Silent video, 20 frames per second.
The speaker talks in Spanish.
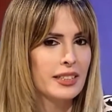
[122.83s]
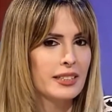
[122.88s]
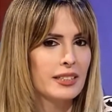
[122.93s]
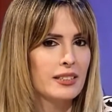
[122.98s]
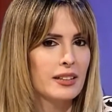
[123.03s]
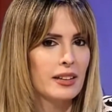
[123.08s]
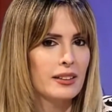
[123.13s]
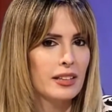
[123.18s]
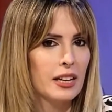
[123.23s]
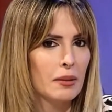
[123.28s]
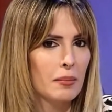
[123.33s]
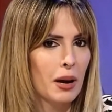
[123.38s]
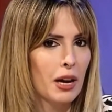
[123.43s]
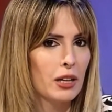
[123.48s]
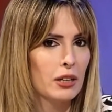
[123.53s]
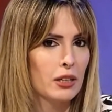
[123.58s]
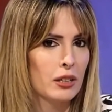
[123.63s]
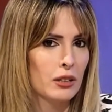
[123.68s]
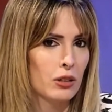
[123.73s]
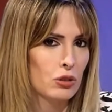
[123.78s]
aristas el
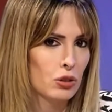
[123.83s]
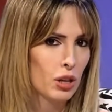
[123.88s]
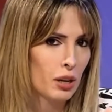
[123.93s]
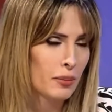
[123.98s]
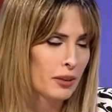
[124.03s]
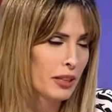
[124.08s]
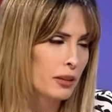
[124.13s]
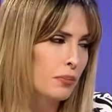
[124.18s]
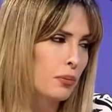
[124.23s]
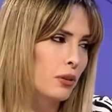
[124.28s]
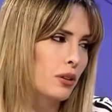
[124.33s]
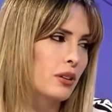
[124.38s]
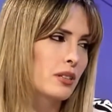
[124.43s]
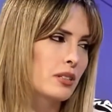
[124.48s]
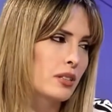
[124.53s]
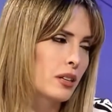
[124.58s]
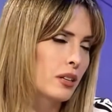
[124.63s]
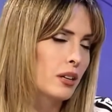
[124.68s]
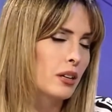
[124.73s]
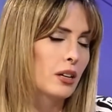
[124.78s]
tema y no solamente por
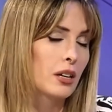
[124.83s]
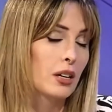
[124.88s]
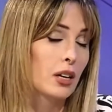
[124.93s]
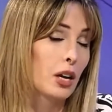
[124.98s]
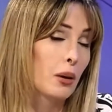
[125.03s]
decir eh,